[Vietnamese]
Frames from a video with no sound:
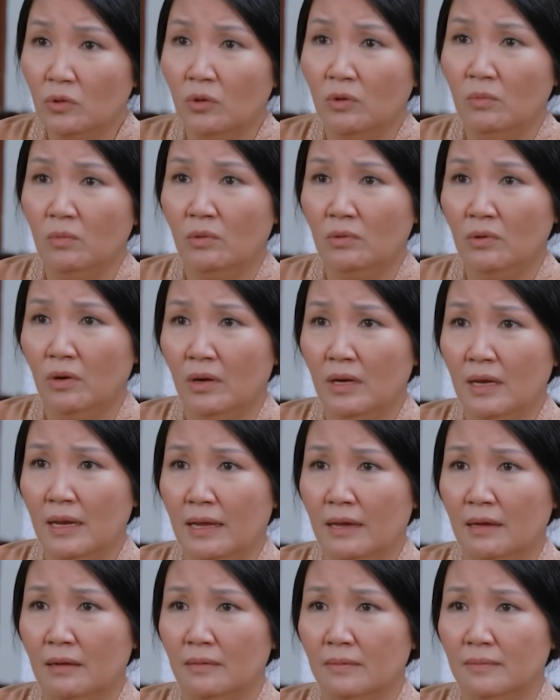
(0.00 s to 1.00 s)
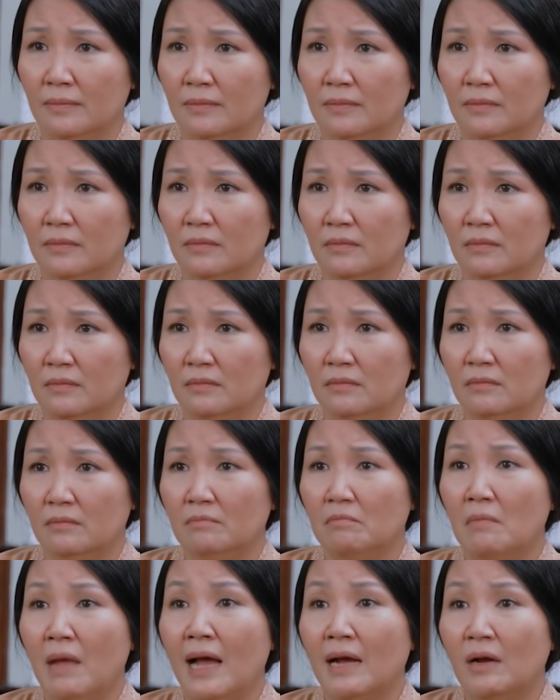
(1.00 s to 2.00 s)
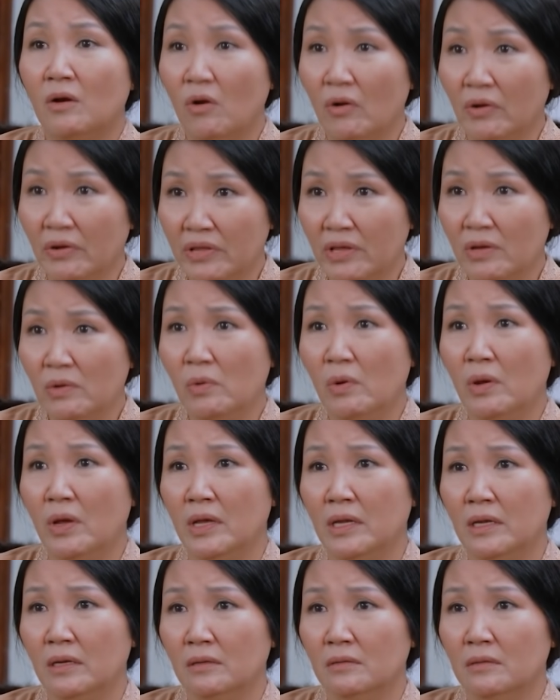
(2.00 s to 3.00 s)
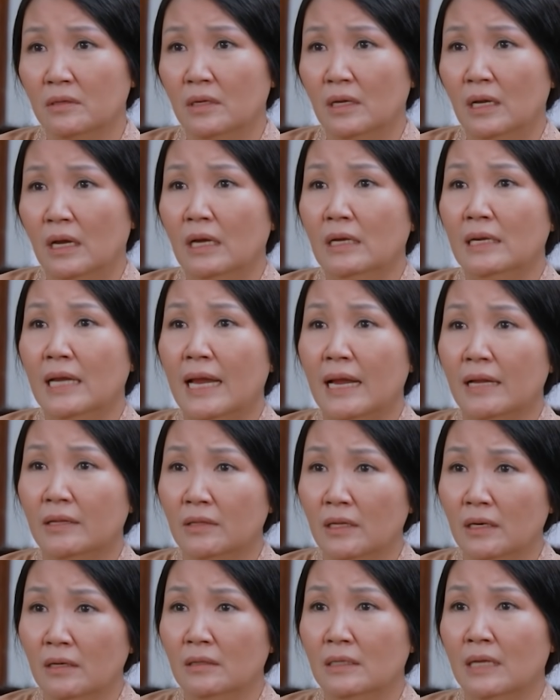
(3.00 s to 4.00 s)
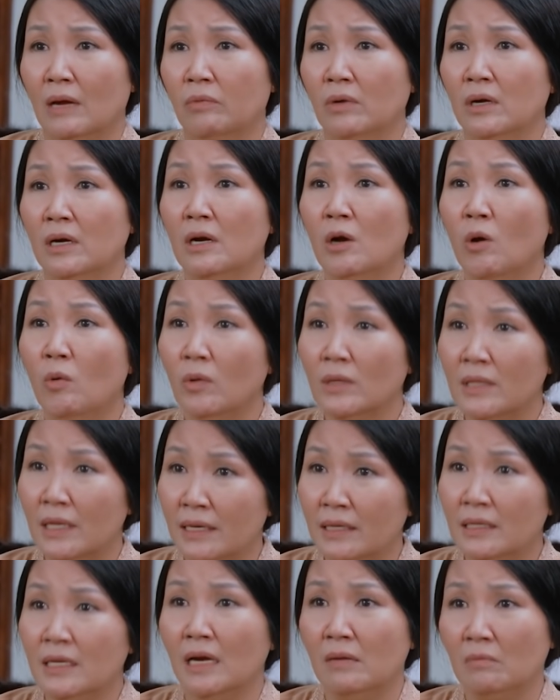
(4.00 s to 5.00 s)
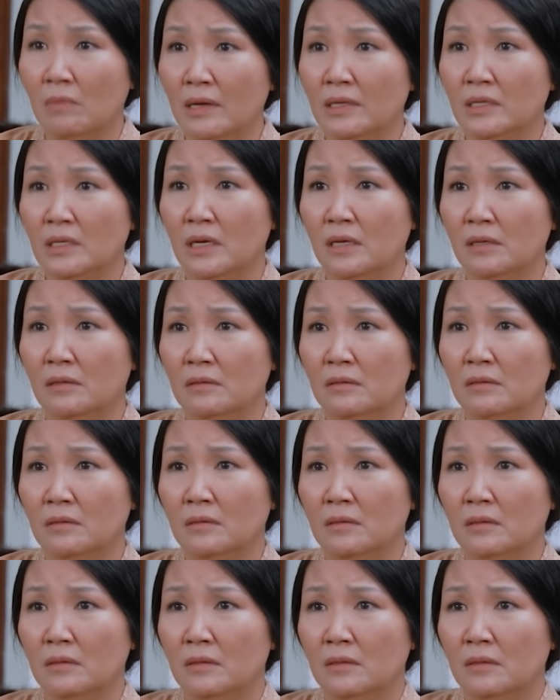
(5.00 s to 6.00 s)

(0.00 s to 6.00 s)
Ý tôi muốn nói là Bà con ở dưới quê Nghe tin chồng hứa hôn của Thanh Dân mới chết